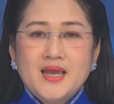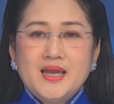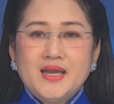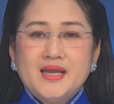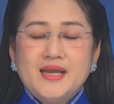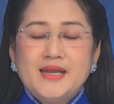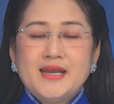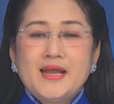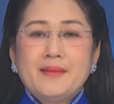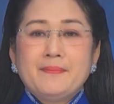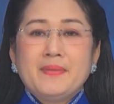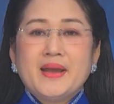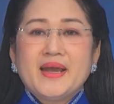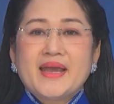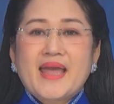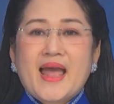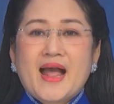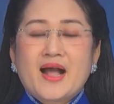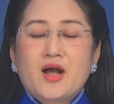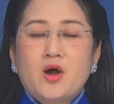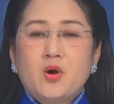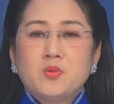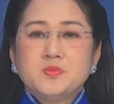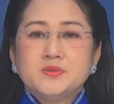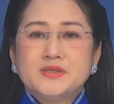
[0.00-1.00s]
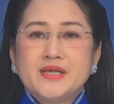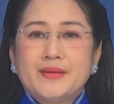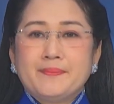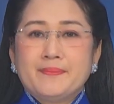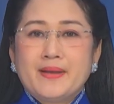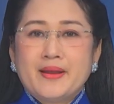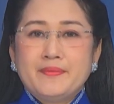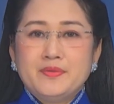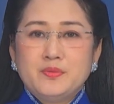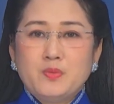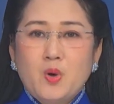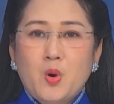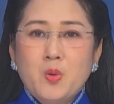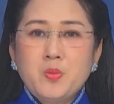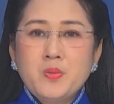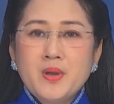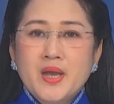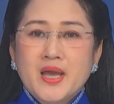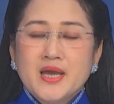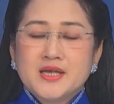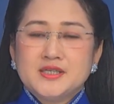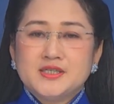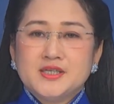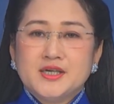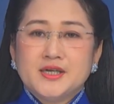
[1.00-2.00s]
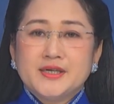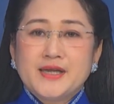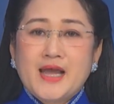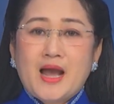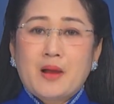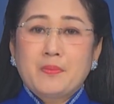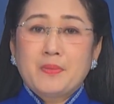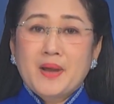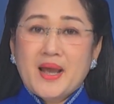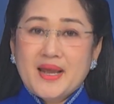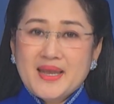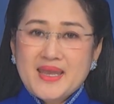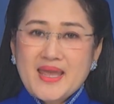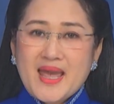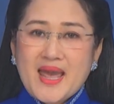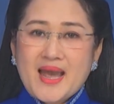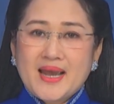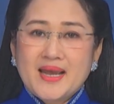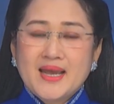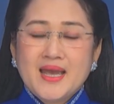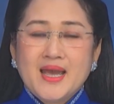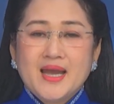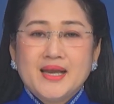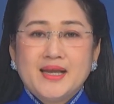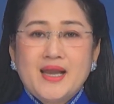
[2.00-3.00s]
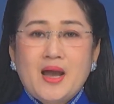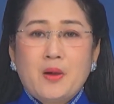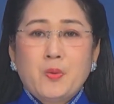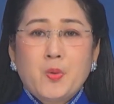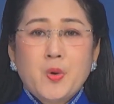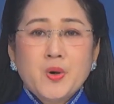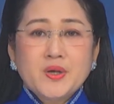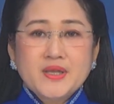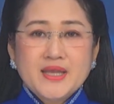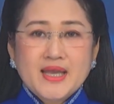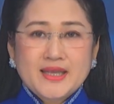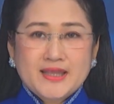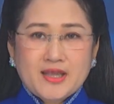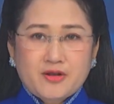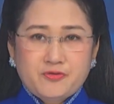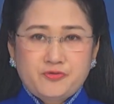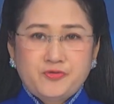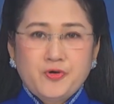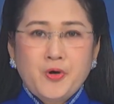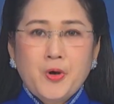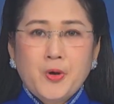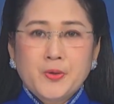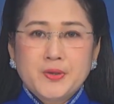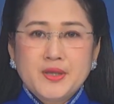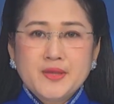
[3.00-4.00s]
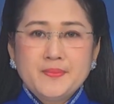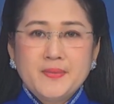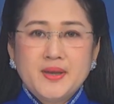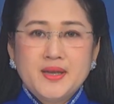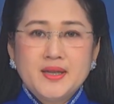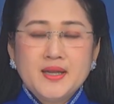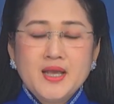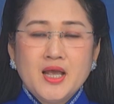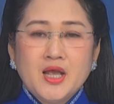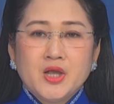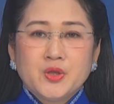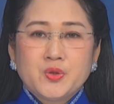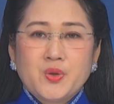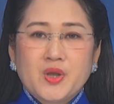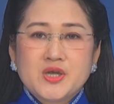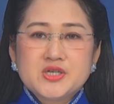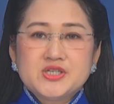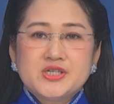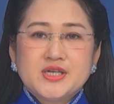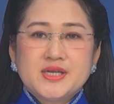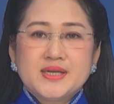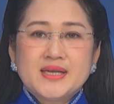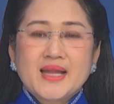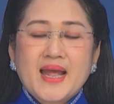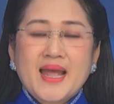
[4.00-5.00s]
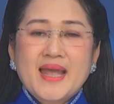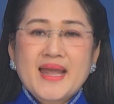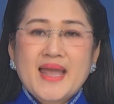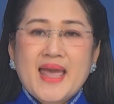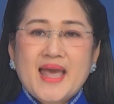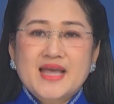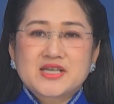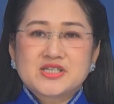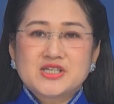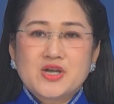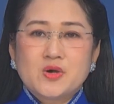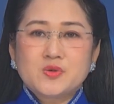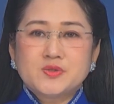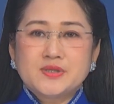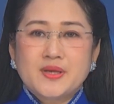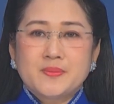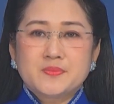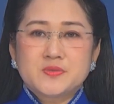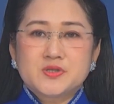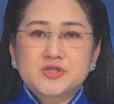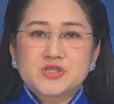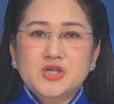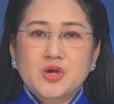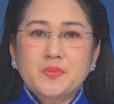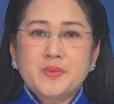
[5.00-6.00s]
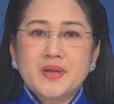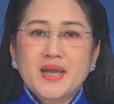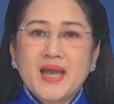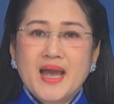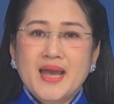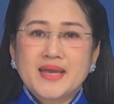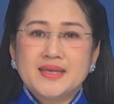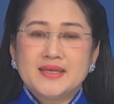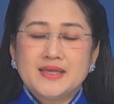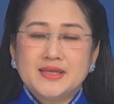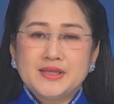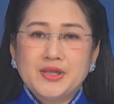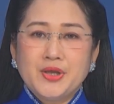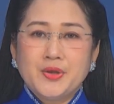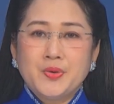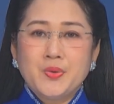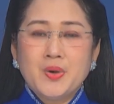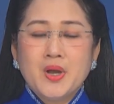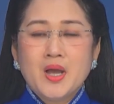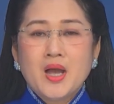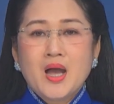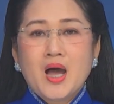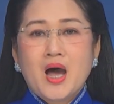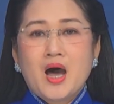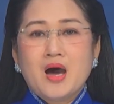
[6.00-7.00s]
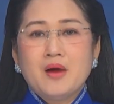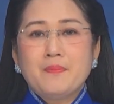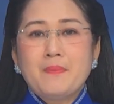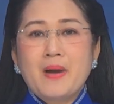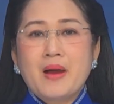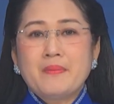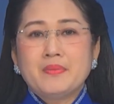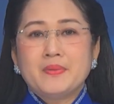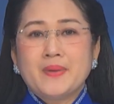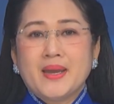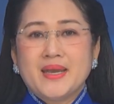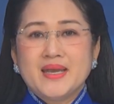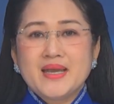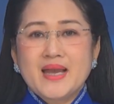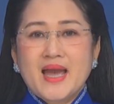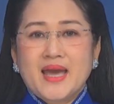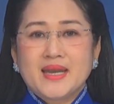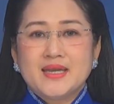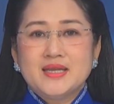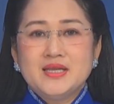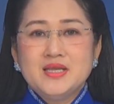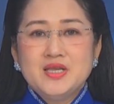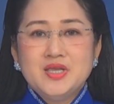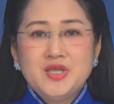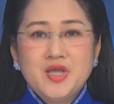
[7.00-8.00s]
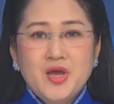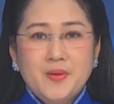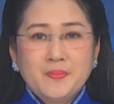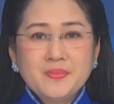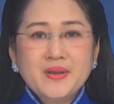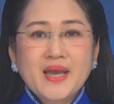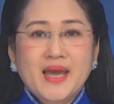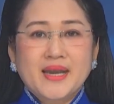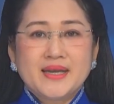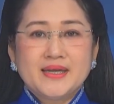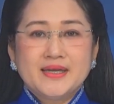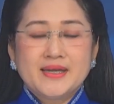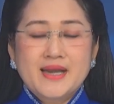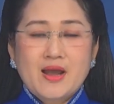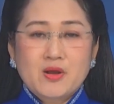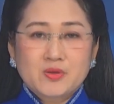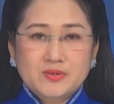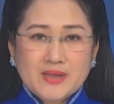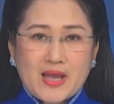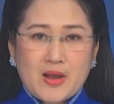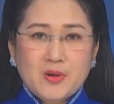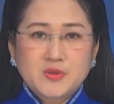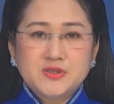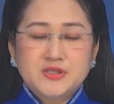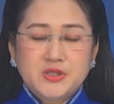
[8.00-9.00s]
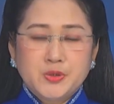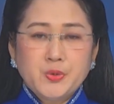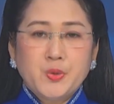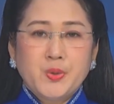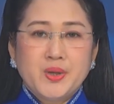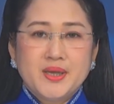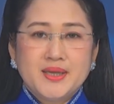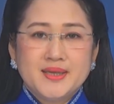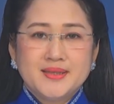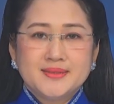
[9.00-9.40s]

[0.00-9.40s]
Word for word: Năm 2024, Trường Đại học An Giang, Đại học Quốc gia Thành phố Hồ Chí Minh tuyển sinh 2.662 chỉ tiêu ở 37 ngành, nhóm ngành đào tạo chính quy.